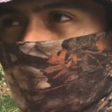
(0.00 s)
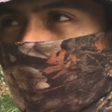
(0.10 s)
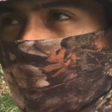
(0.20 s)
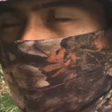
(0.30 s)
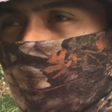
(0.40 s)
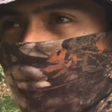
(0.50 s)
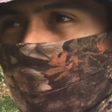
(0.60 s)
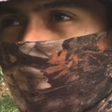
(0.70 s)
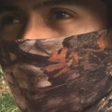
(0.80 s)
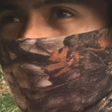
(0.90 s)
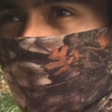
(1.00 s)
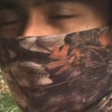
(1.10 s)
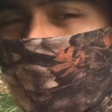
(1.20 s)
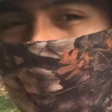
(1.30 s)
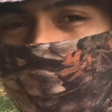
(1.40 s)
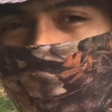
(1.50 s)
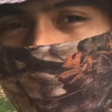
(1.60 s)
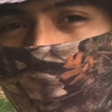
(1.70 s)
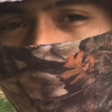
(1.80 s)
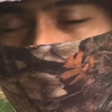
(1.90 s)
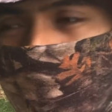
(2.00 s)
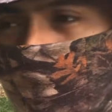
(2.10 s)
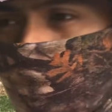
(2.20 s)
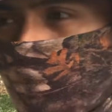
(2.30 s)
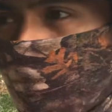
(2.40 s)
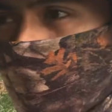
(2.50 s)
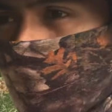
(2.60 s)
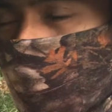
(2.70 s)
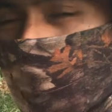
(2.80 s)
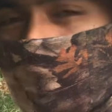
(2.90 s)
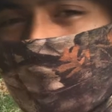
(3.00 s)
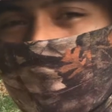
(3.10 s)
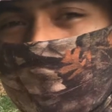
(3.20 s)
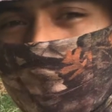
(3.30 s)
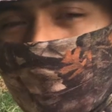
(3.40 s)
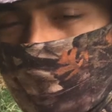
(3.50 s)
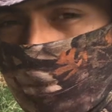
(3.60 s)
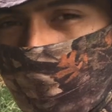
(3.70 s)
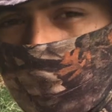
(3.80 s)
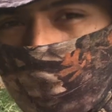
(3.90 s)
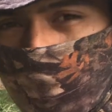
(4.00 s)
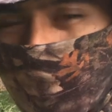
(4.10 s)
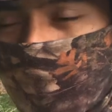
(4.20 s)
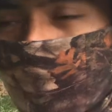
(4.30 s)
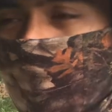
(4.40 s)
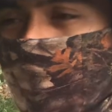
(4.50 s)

dengan merek Venite bisa menggunakan segribit juga